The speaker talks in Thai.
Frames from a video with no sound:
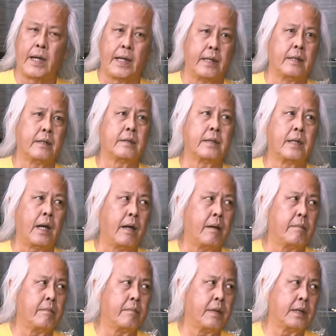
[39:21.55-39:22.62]
กันแต่
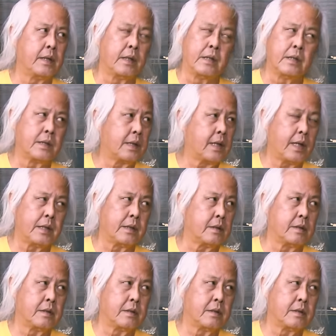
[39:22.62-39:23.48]
ไม่ถึงขั้น